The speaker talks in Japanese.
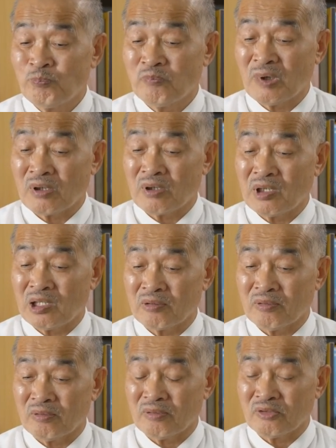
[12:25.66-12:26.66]
まあ、あ
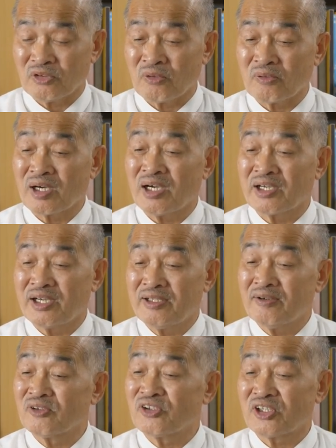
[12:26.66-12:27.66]
のその関係
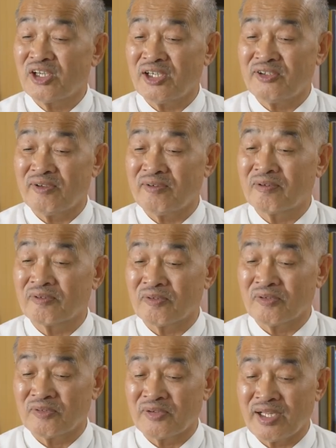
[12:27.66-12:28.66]
でお付き合いというこ
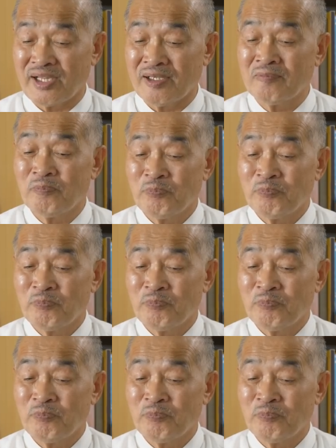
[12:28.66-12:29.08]
とで